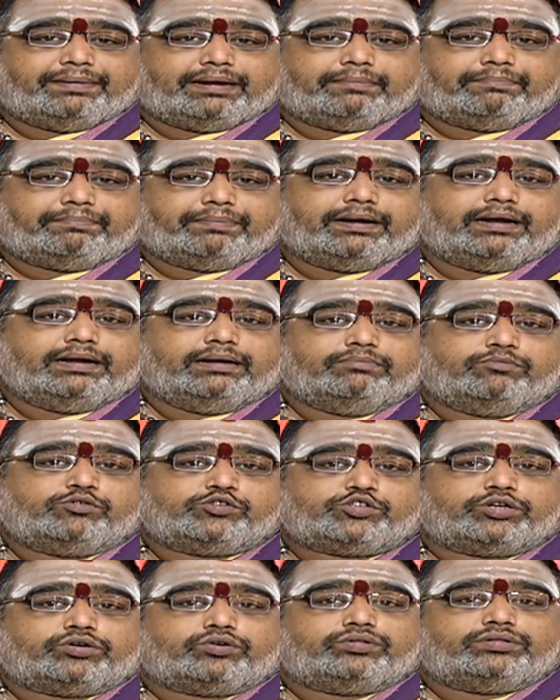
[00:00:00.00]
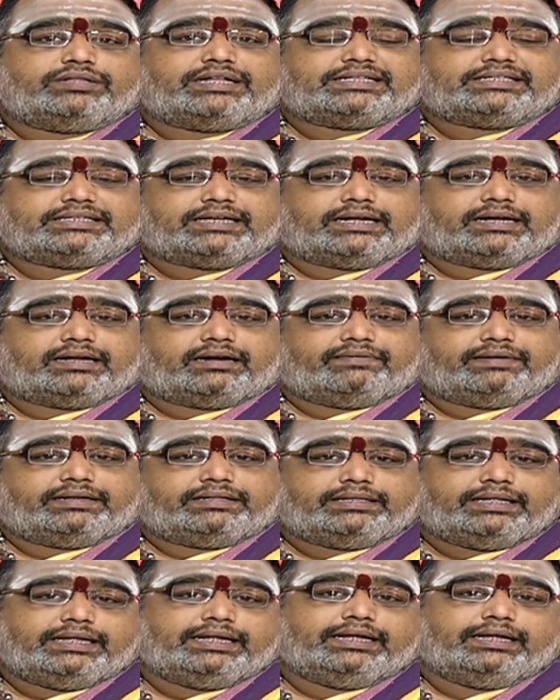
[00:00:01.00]
பிறப்பில் முசுகுந்த
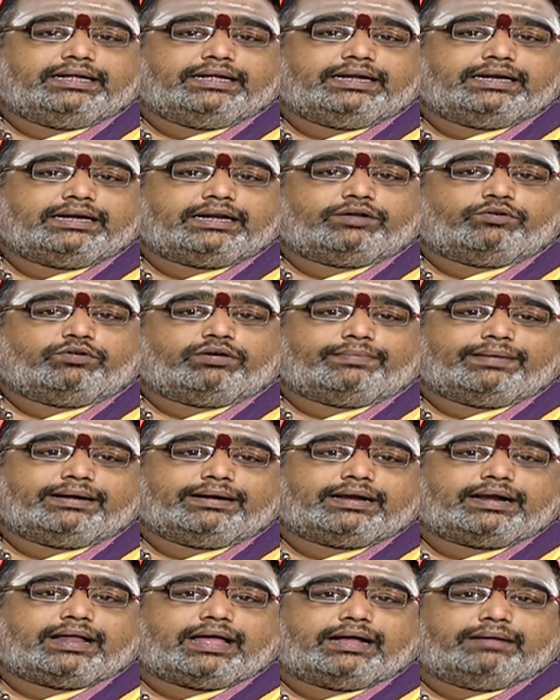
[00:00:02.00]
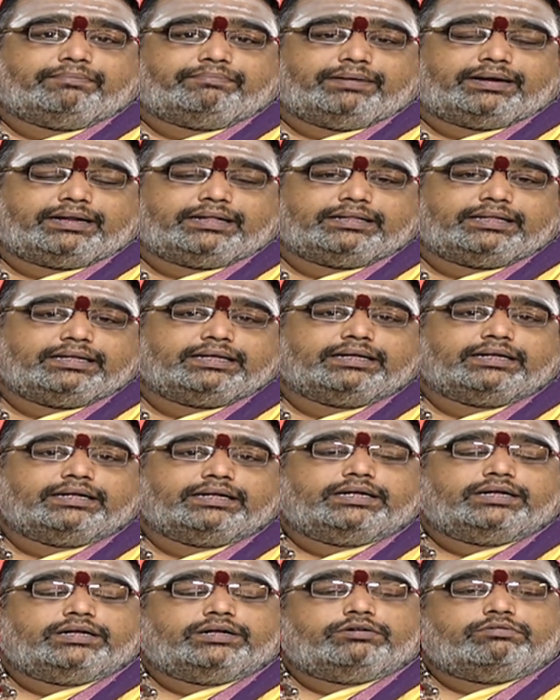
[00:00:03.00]
சக்கரவர்த்தி என்ற ஒரு மன்னனாக பிறந்து
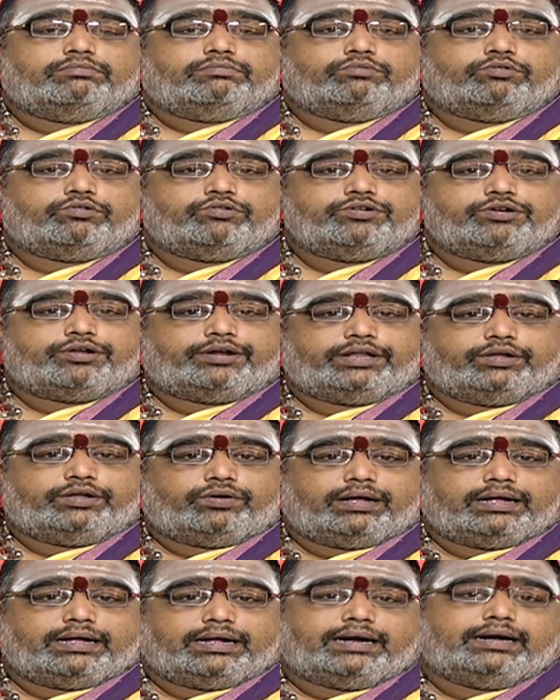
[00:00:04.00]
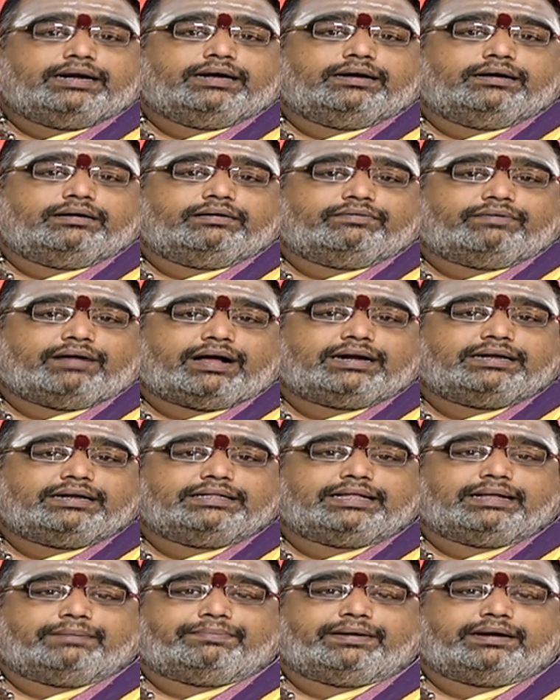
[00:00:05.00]
மூன்று யுகங்கள்
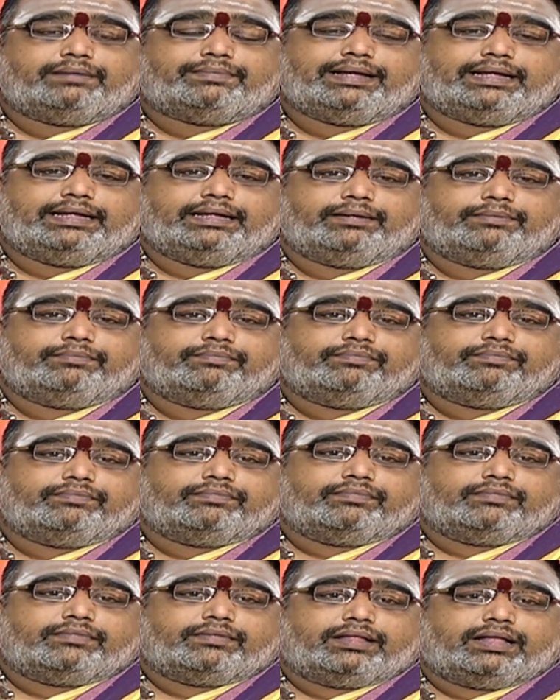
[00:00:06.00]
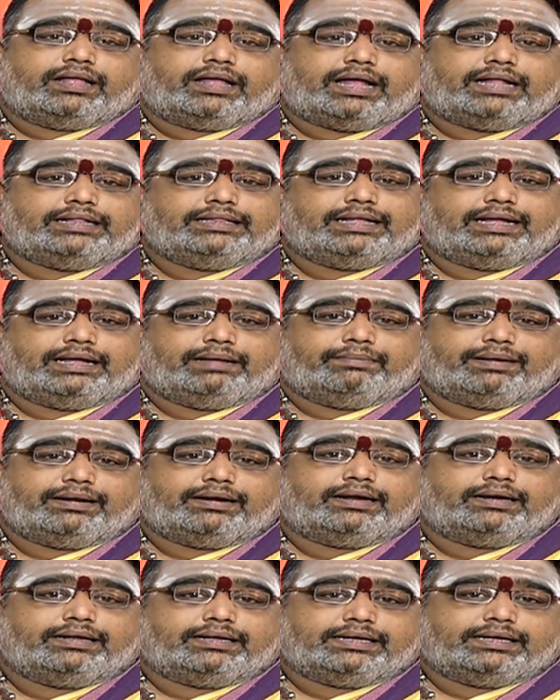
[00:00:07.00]
வாழ்ந்த பெருமை அந்த
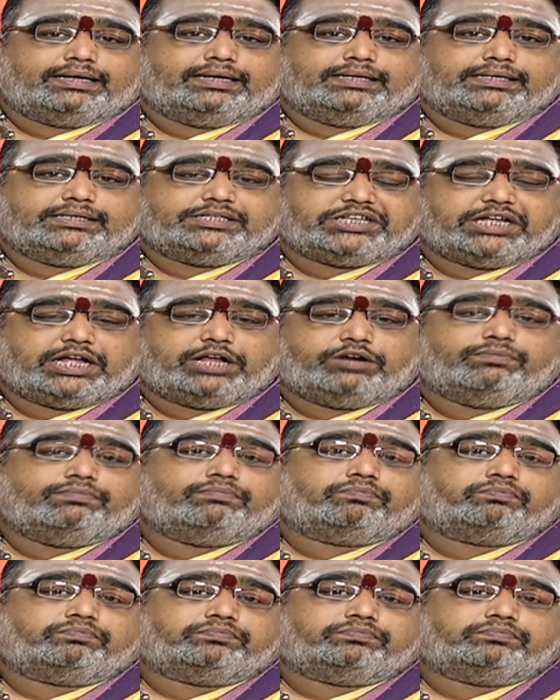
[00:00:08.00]
மன்னனுக்கு சேரும்